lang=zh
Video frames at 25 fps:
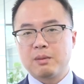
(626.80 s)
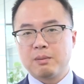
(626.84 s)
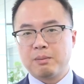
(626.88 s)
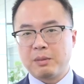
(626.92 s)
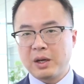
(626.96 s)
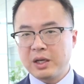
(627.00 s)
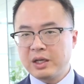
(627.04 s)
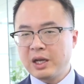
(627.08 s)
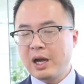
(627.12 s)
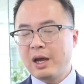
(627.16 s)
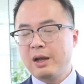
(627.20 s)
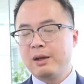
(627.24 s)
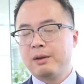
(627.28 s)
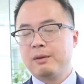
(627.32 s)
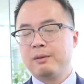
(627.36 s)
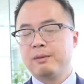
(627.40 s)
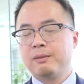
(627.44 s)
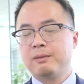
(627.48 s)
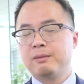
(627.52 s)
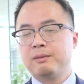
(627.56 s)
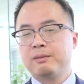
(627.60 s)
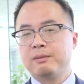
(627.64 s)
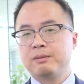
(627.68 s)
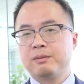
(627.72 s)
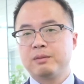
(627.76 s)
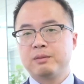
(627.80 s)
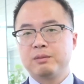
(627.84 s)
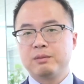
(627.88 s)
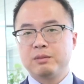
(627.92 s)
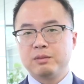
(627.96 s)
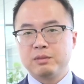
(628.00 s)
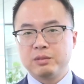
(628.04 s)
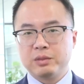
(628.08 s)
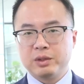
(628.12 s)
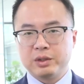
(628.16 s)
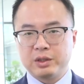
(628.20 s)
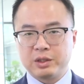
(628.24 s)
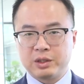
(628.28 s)
煤炭、
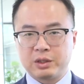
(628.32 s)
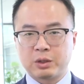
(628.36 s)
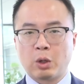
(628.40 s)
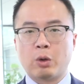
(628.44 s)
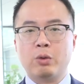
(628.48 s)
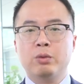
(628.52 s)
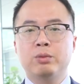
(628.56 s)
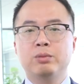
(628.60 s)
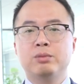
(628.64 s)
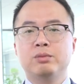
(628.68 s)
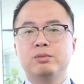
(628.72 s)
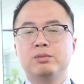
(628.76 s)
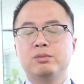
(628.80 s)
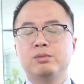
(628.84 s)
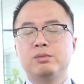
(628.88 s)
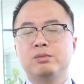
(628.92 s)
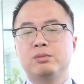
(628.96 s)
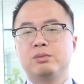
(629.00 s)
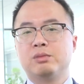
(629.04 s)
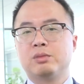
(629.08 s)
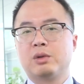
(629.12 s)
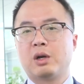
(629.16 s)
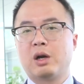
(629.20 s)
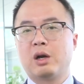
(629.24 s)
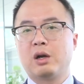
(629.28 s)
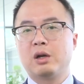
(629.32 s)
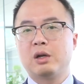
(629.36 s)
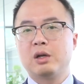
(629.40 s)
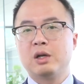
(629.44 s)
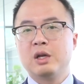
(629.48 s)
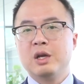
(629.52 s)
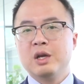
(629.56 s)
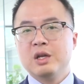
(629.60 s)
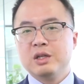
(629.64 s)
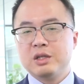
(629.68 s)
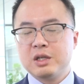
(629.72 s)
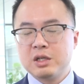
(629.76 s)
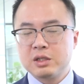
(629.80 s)
铜啊，
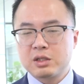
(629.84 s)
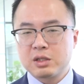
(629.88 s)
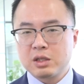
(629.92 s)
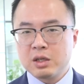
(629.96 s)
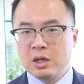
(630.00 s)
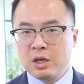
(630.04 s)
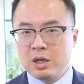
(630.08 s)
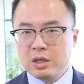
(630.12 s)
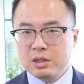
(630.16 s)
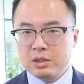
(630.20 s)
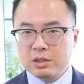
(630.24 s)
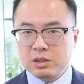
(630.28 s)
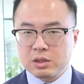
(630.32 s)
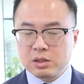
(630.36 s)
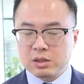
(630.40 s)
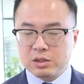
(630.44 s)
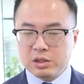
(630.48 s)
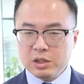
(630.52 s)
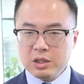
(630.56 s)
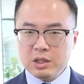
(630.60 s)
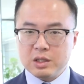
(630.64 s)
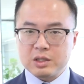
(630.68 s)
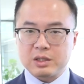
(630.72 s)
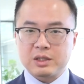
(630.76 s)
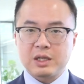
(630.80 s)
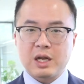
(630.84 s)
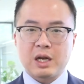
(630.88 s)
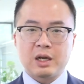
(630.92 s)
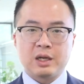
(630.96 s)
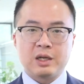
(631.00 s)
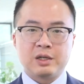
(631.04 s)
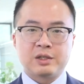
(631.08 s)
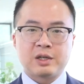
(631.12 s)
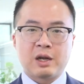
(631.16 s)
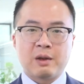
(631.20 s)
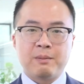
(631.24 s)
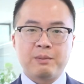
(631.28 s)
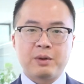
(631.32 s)
因此这三
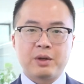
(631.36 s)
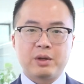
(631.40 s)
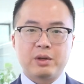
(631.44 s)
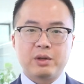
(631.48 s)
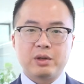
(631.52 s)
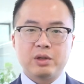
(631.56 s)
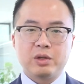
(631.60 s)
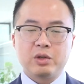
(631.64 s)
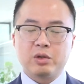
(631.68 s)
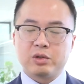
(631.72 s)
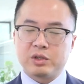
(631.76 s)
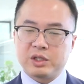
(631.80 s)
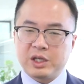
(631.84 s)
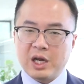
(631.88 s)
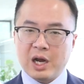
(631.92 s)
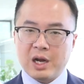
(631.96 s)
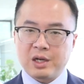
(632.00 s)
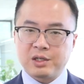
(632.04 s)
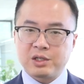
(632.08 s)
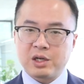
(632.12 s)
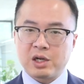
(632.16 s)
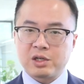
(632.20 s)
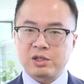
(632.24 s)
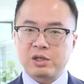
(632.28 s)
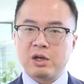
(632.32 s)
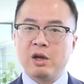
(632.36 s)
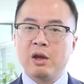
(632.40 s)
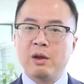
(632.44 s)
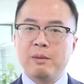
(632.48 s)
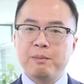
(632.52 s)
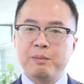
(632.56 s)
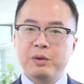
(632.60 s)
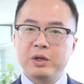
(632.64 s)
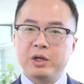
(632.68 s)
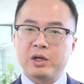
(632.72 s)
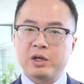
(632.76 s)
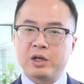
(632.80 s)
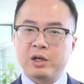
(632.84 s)
类产品又恰恰是
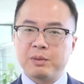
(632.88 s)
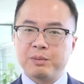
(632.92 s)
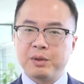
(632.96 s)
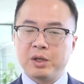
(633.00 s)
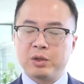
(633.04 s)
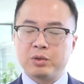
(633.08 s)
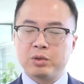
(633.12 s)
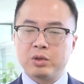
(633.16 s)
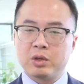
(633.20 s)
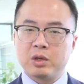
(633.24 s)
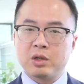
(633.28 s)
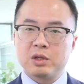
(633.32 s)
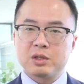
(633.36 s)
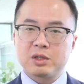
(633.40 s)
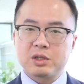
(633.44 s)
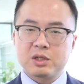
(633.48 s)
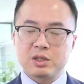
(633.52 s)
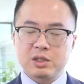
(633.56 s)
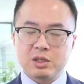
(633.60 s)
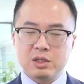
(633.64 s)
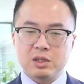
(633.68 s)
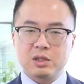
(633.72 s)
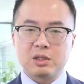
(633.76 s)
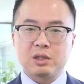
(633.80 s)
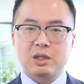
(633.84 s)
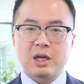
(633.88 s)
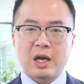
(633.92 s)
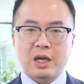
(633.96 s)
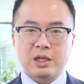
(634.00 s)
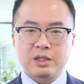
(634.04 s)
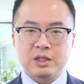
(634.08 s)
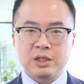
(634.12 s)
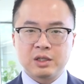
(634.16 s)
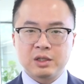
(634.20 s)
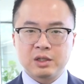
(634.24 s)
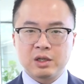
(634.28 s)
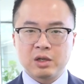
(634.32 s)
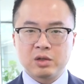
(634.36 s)
必和必拓四大
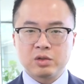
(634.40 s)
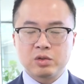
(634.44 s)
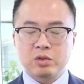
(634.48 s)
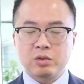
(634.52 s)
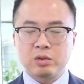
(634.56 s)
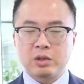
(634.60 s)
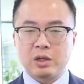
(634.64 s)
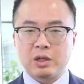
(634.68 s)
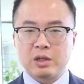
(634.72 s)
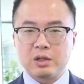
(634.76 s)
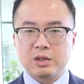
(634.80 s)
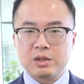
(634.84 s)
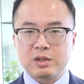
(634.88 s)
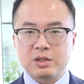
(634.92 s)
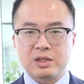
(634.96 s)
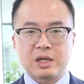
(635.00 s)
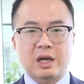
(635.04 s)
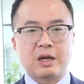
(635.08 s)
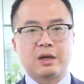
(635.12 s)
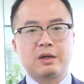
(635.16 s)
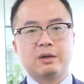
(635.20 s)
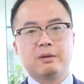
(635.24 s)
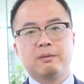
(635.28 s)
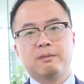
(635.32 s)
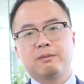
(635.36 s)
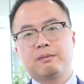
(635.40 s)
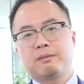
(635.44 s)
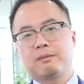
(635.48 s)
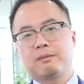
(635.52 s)
金刚中的三个。